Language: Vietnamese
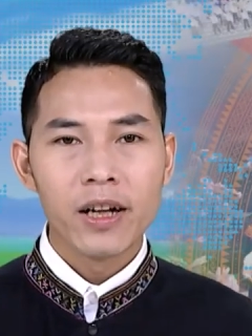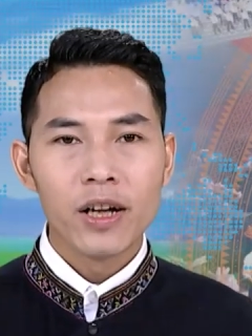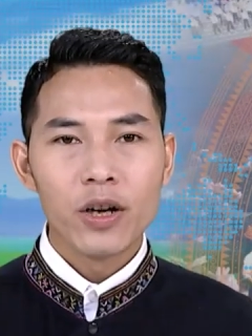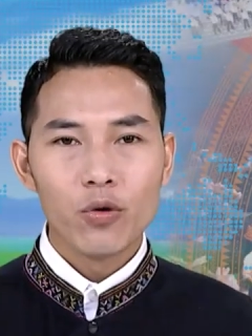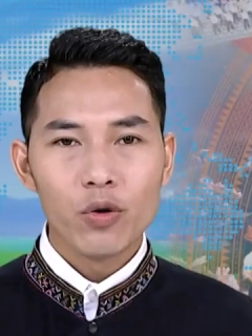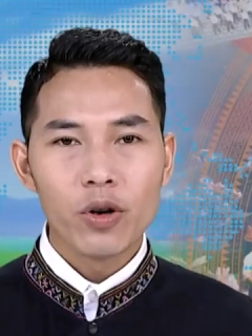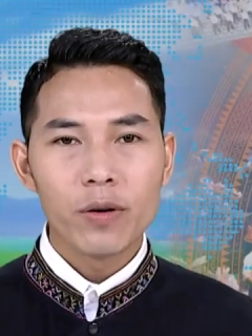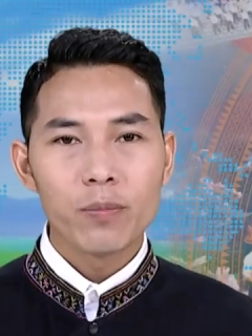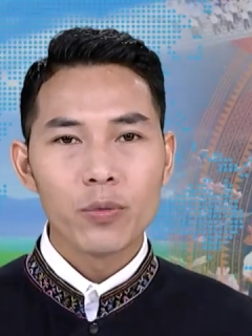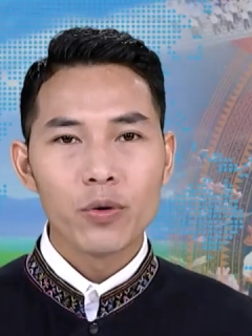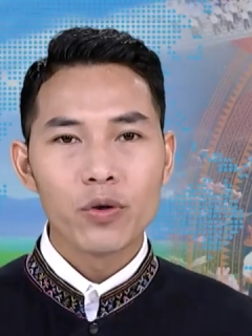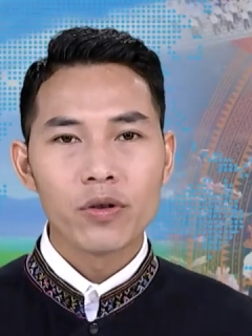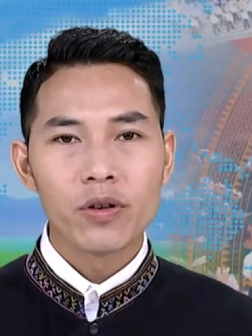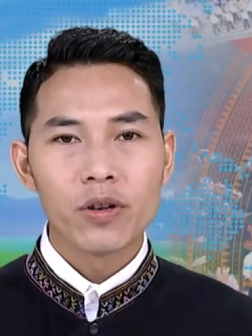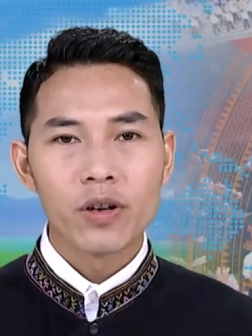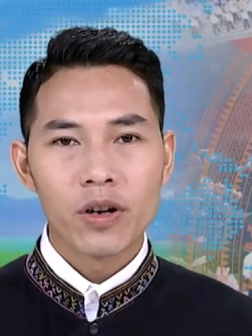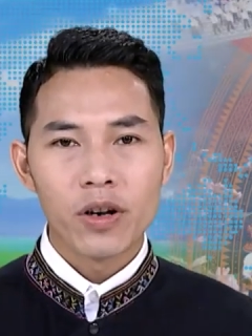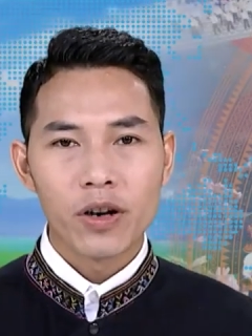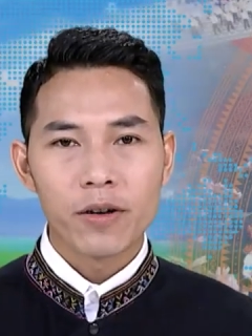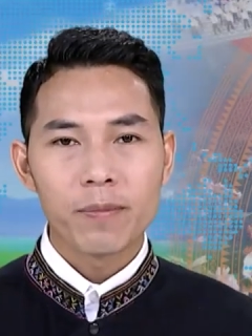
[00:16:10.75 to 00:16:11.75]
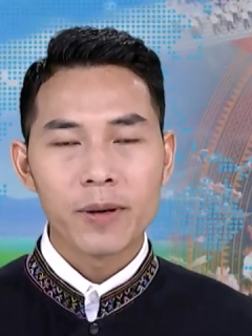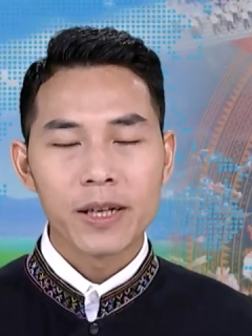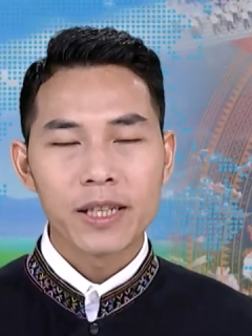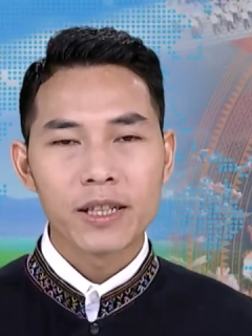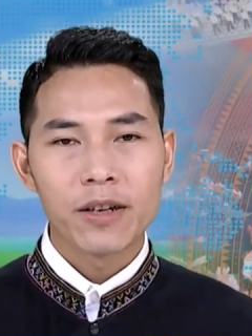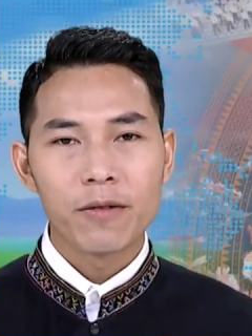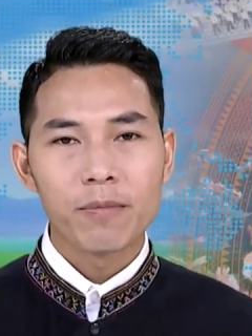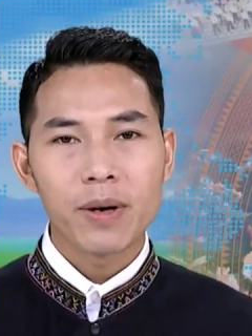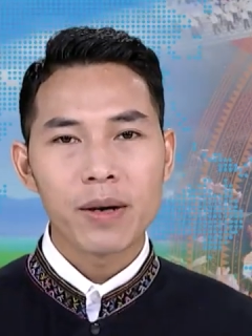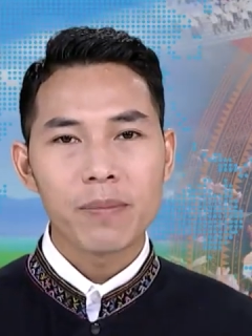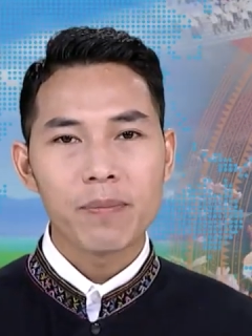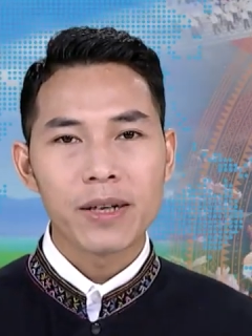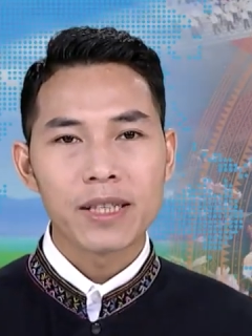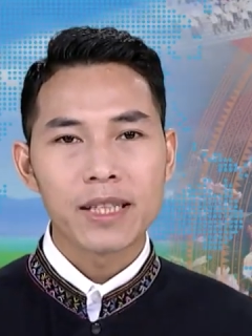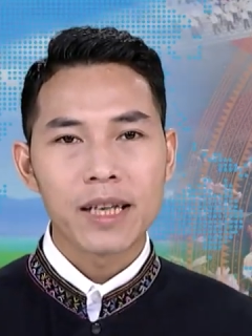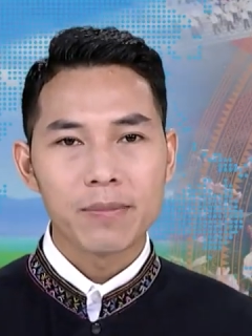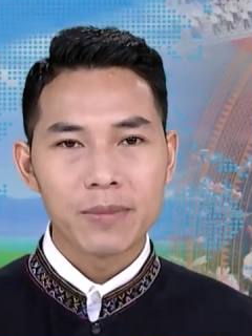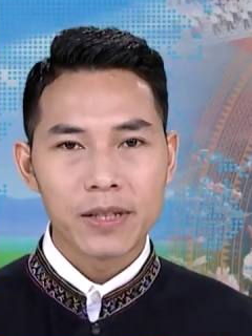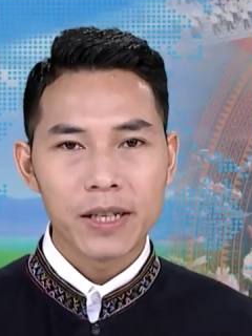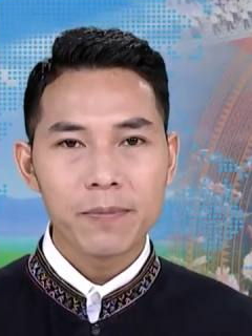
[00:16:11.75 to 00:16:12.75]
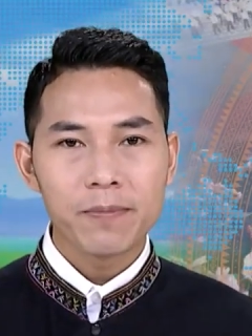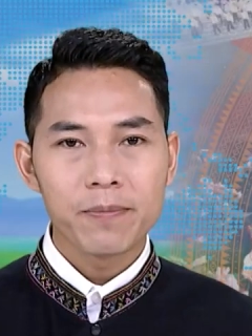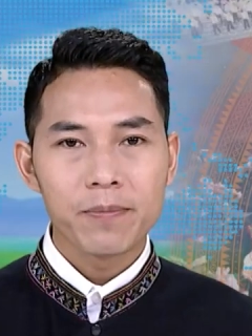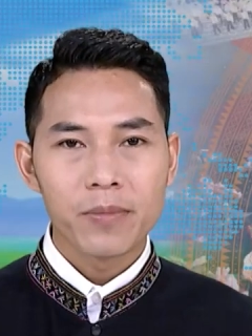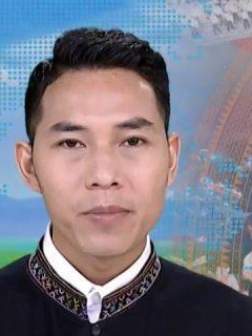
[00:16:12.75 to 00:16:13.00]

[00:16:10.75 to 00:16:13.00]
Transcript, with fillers: luông pùn, họt pì sòng pan bài sam zip.